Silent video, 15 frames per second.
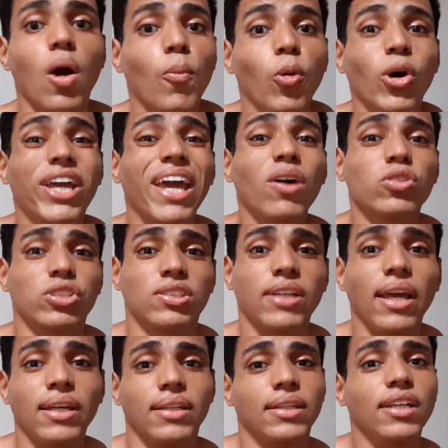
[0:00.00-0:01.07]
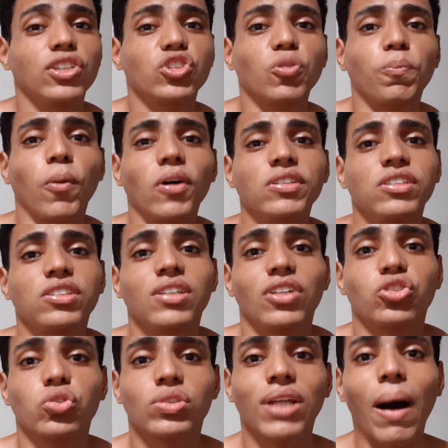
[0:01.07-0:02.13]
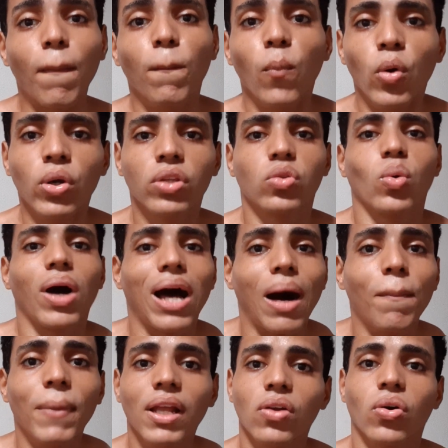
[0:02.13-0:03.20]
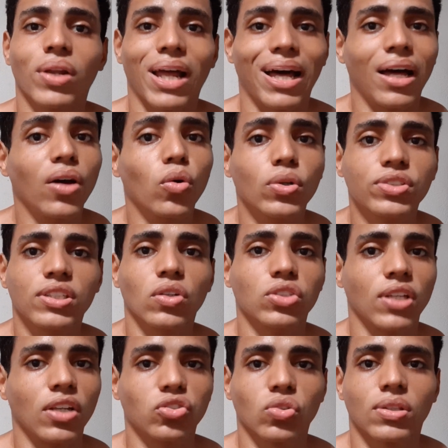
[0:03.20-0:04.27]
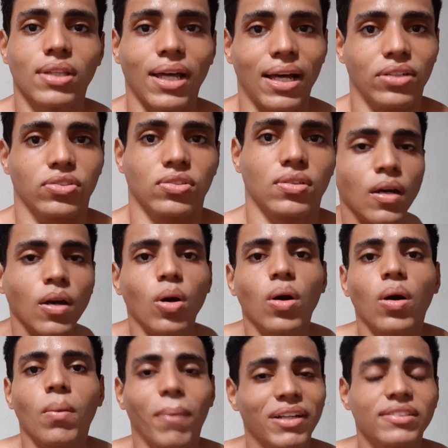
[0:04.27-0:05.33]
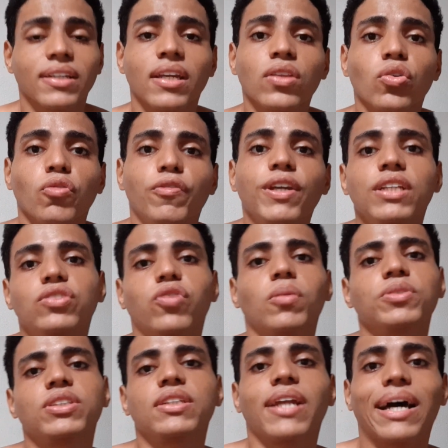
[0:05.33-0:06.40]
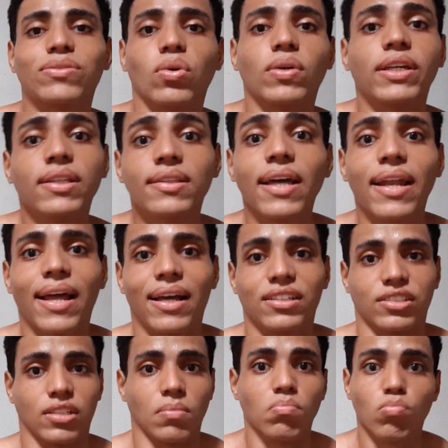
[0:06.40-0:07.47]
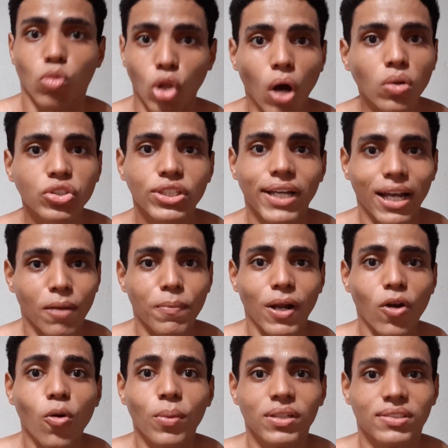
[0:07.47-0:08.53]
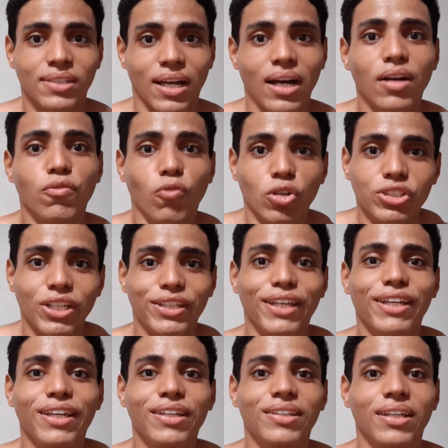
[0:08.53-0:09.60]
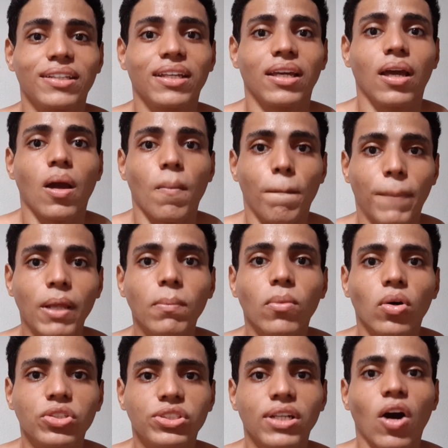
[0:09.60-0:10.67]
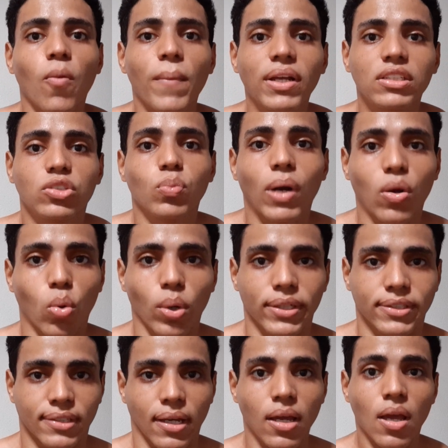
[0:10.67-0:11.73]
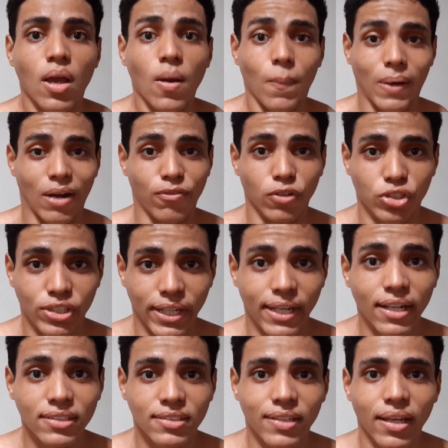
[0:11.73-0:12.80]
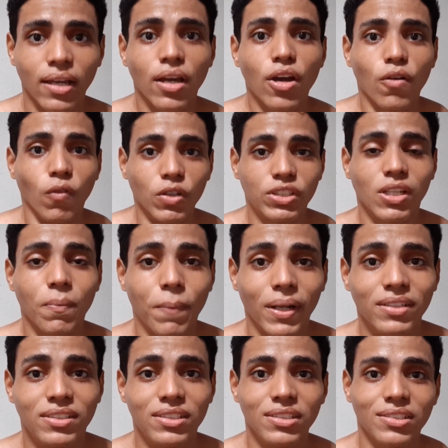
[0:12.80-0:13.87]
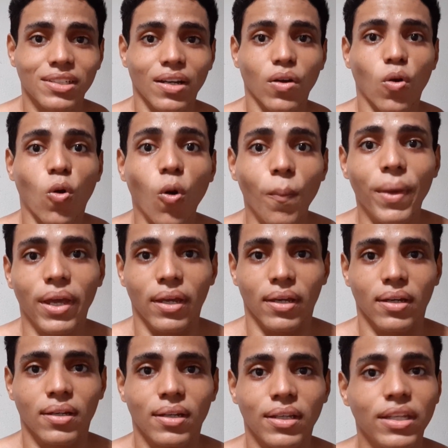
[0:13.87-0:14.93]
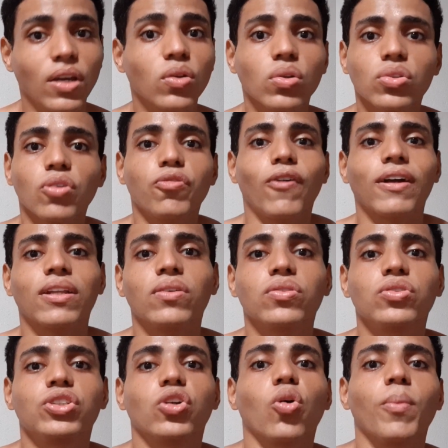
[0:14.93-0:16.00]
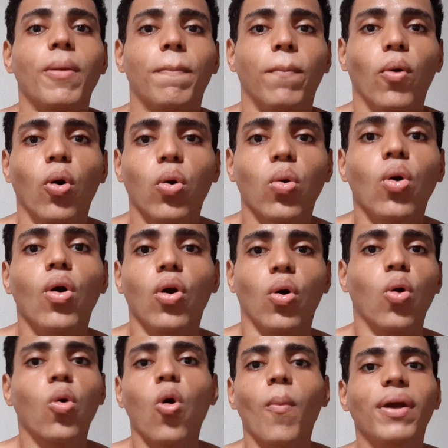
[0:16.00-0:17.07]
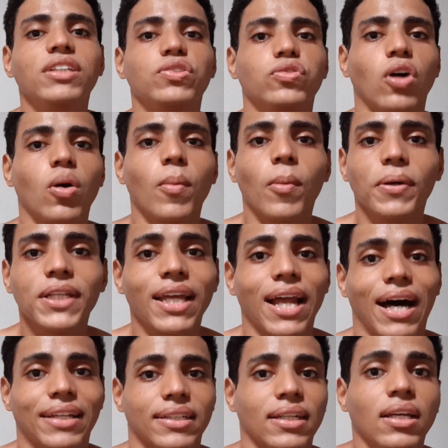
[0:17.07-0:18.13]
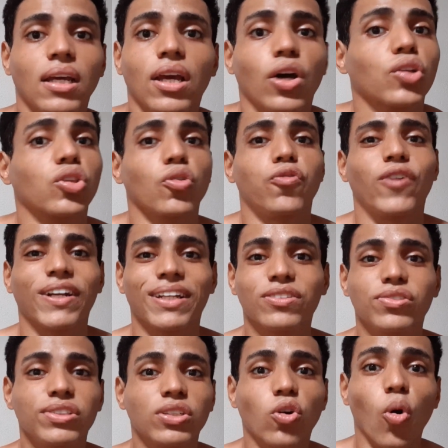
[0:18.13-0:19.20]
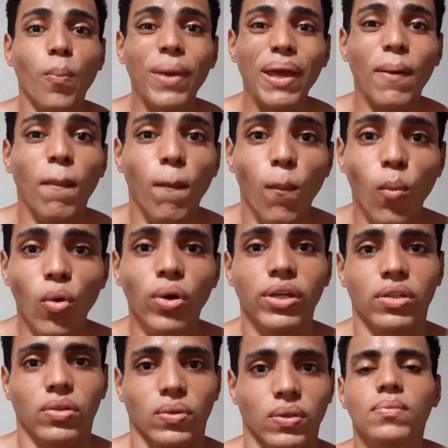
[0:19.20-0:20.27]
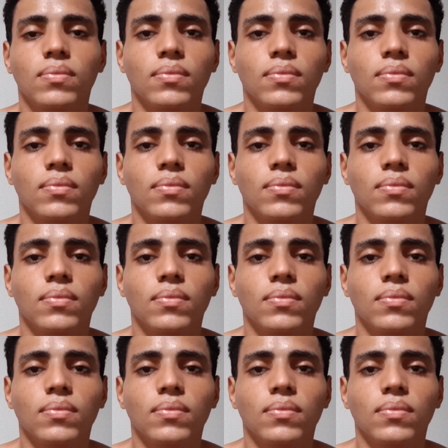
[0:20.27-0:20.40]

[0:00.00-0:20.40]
Porque eu sei que isso pode te ajudar muito a melhorar os seus resultados. Mas seguindo o vídeo, vamos direto ao que interessa. Logo de cara para começar, você tem que entender primordialmente uma coisa. Para você crescer, você precisa comer. E eu não estou falando de comer pouco ou comer de forma moderada. Eu estou falando de comer muito.